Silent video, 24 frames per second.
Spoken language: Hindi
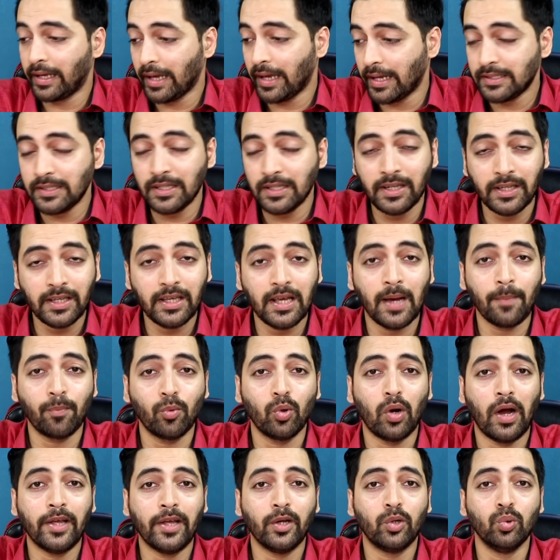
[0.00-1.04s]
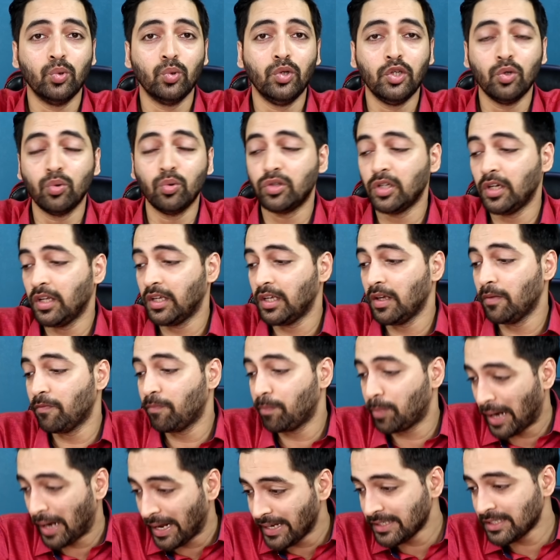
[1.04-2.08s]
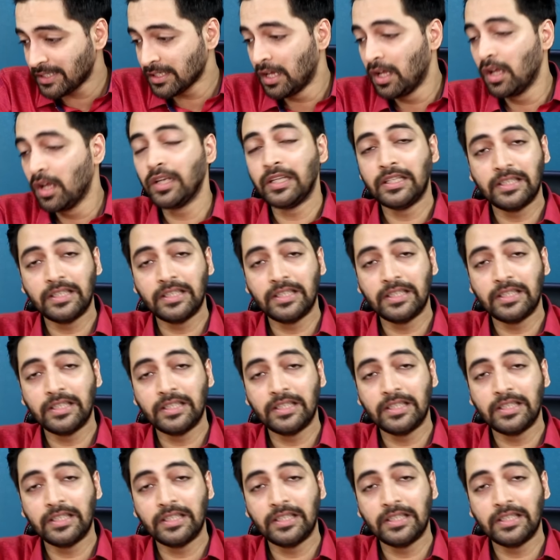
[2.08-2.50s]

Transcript: है कैसी लगी आपको आईको न्यू थ्री की प्राइस